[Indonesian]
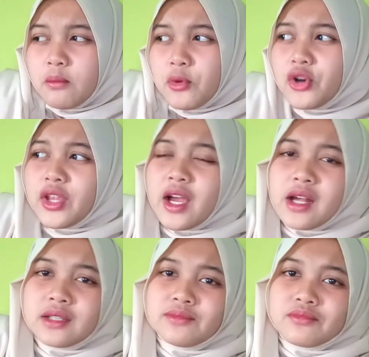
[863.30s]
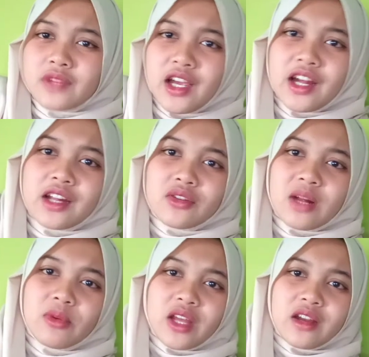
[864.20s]
Pokoknya, kayak gitu lah
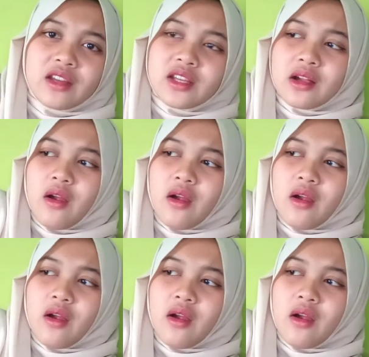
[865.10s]
buat hari ini